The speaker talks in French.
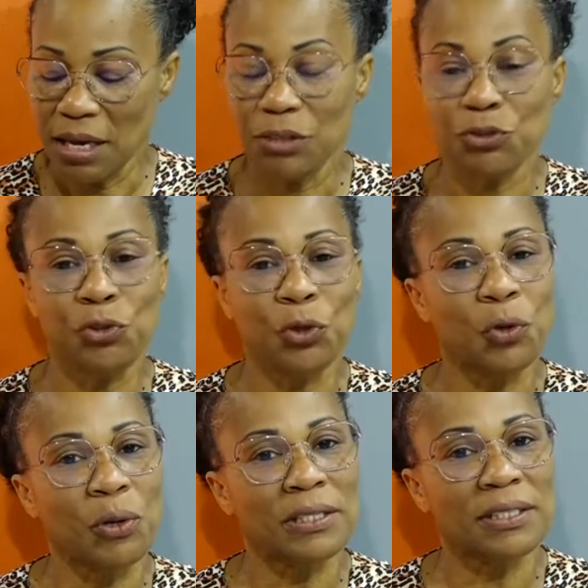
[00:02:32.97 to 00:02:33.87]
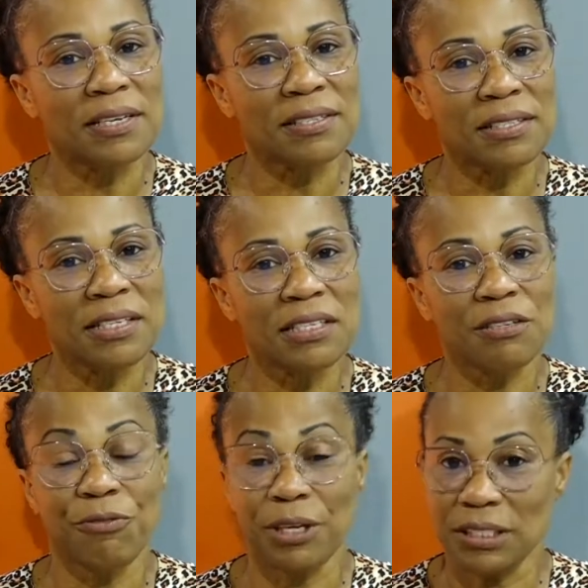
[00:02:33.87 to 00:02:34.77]
2 Corinthiens 6,
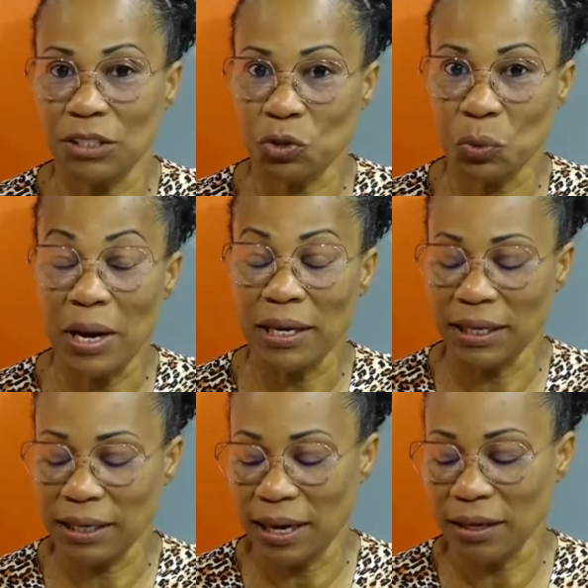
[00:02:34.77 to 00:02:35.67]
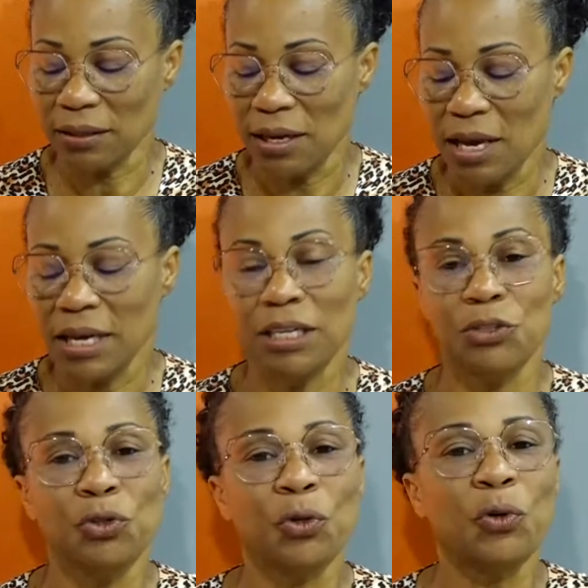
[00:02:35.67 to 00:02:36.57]
verset 3 et 4, et
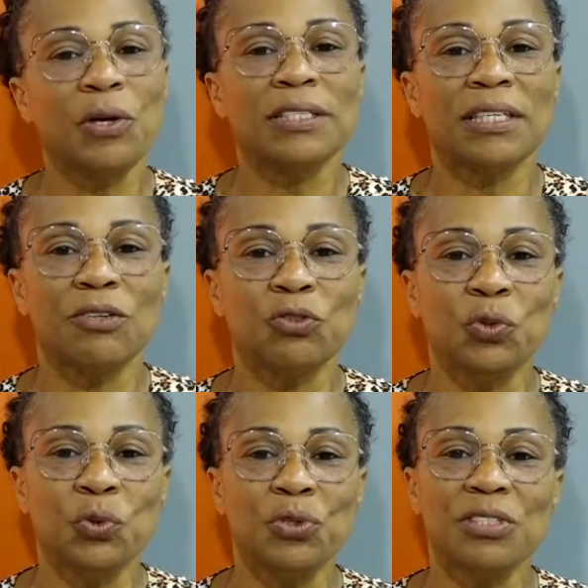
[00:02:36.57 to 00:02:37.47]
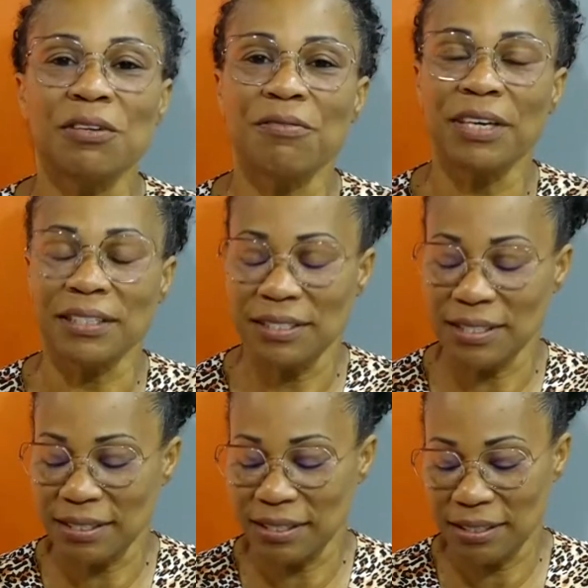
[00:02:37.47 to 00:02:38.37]
2 Corinthiens 12, verset
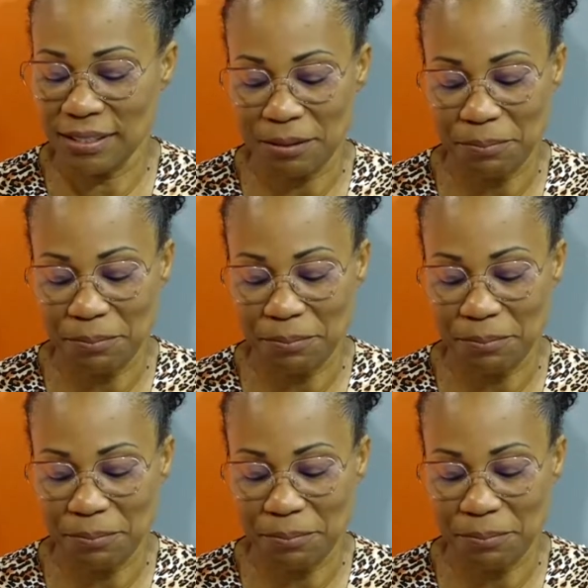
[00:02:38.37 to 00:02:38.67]
6